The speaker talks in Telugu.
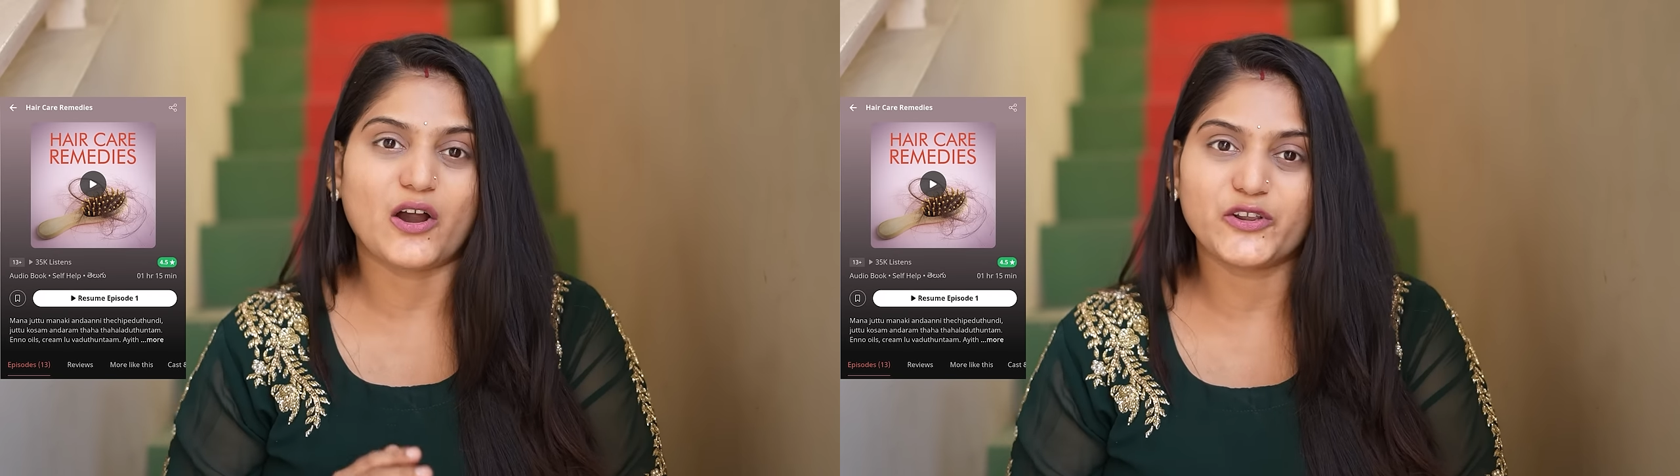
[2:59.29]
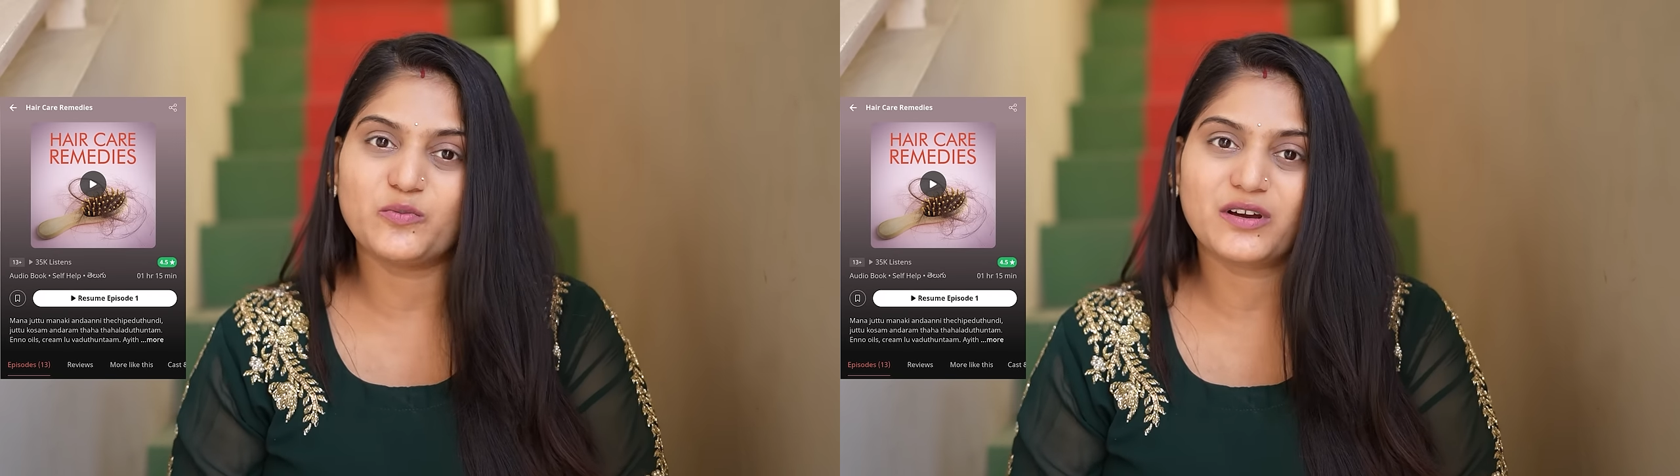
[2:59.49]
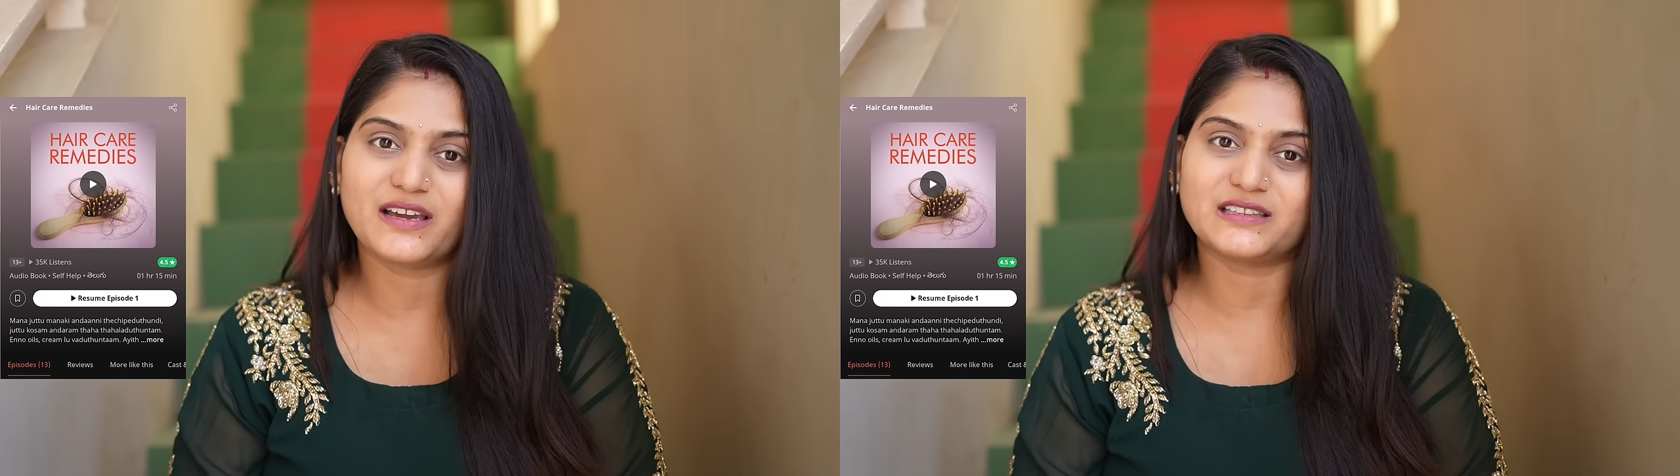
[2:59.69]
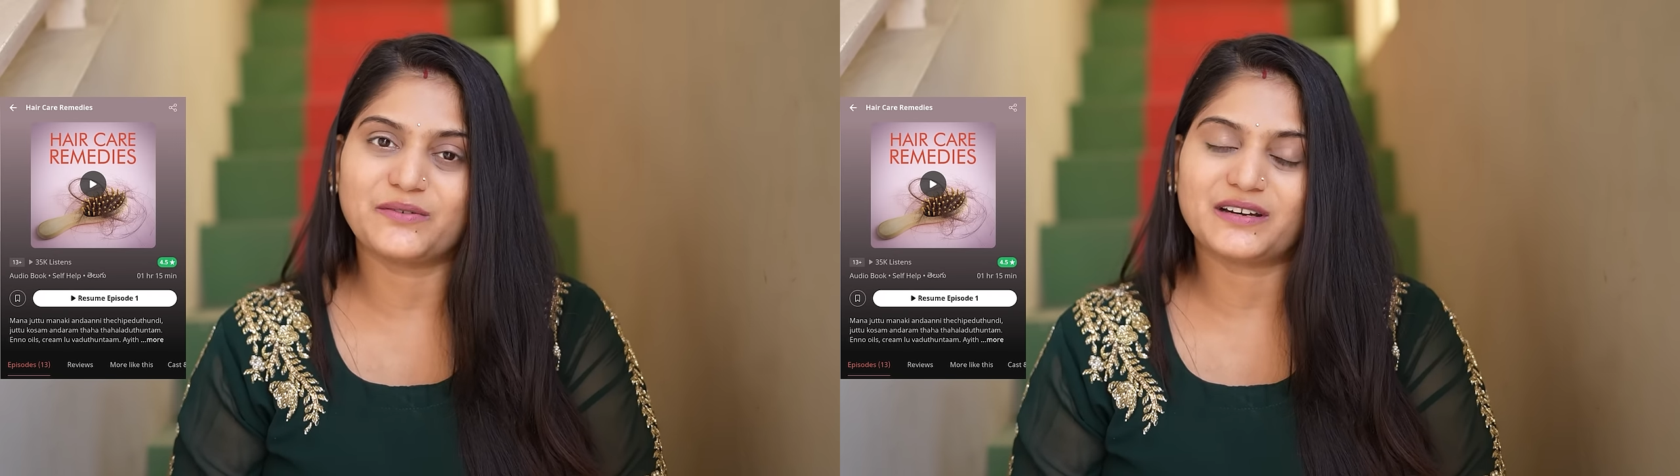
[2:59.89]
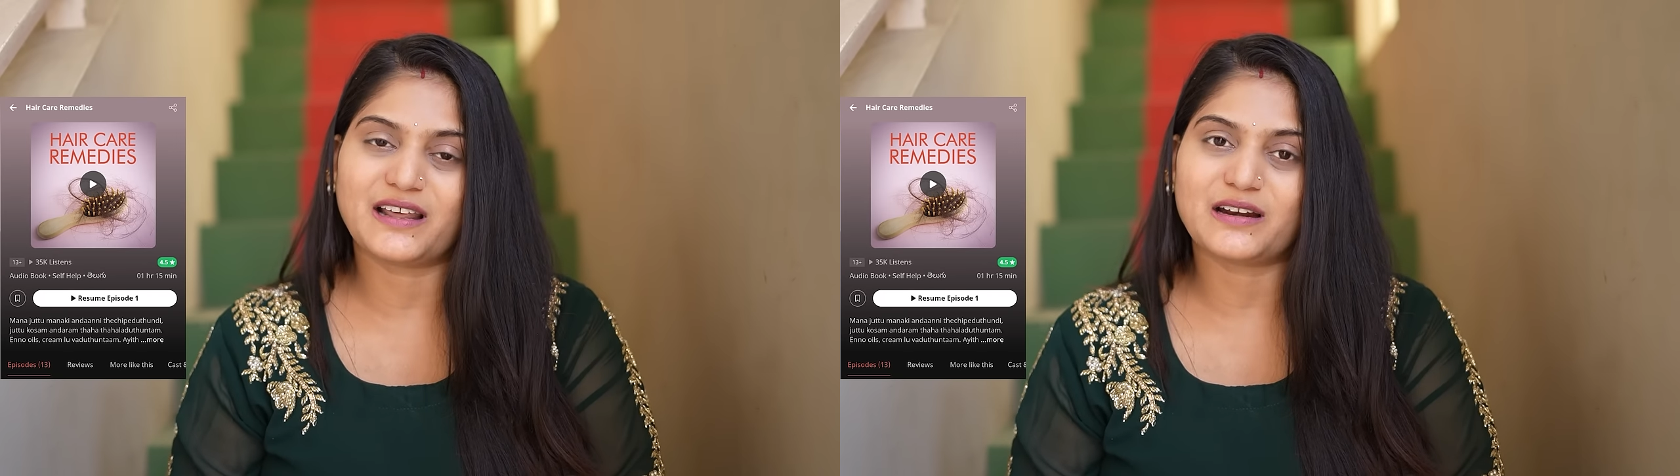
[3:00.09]
ఆడియో బుక్
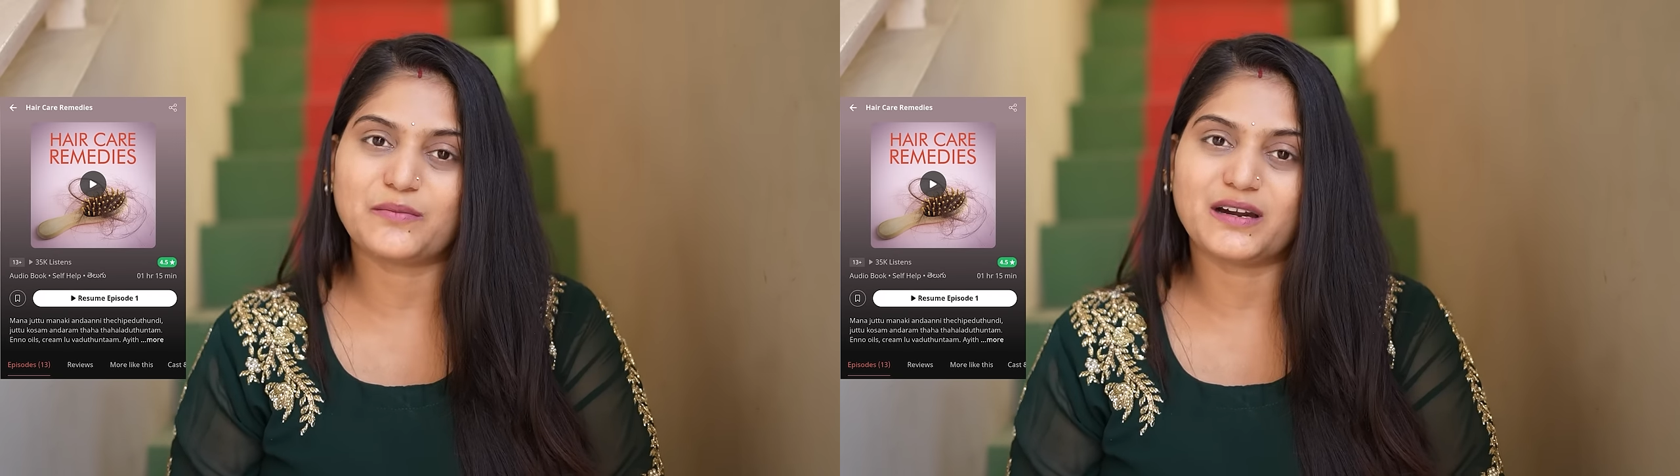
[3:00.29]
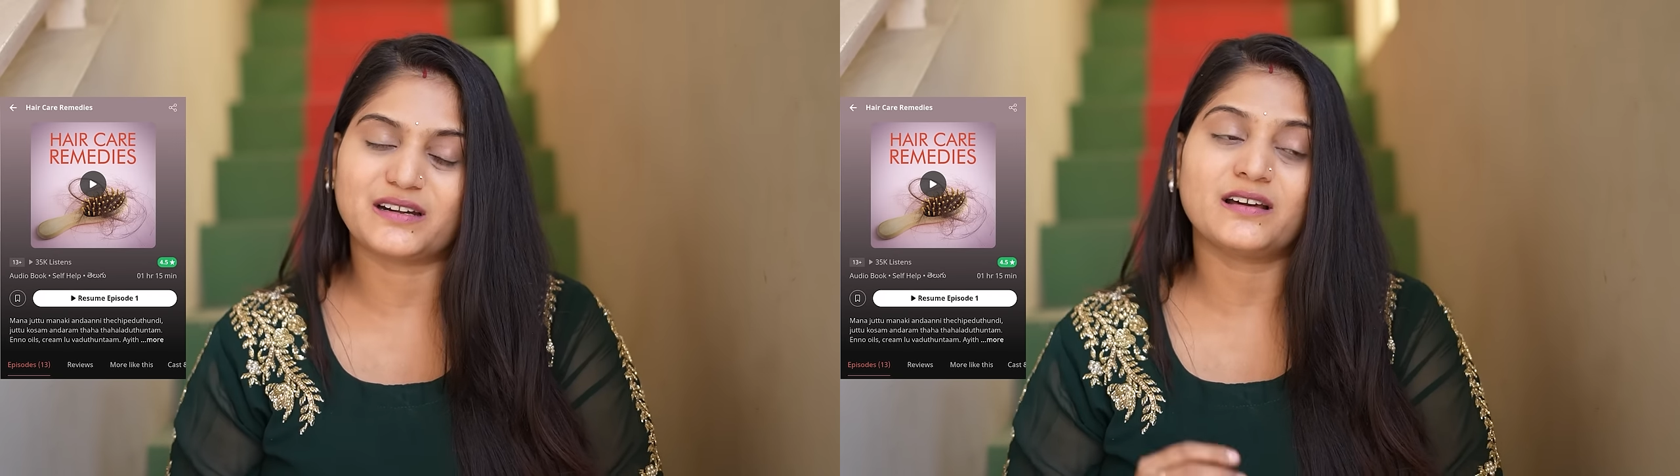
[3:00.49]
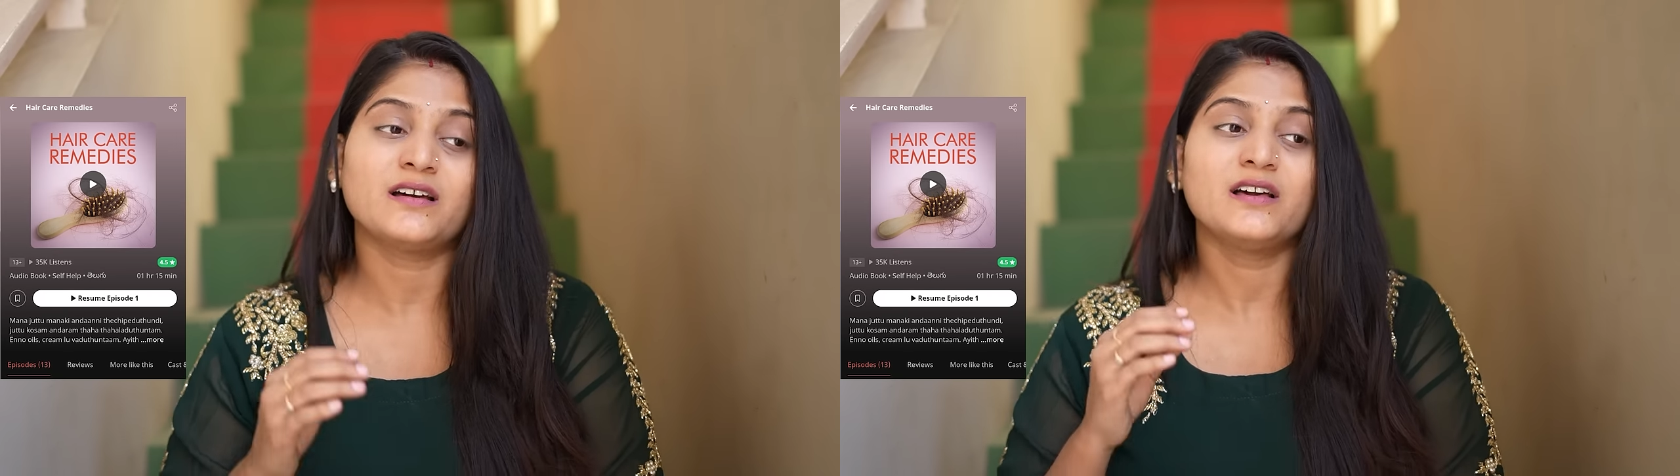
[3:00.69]
అయితే విన్నాను అనమాట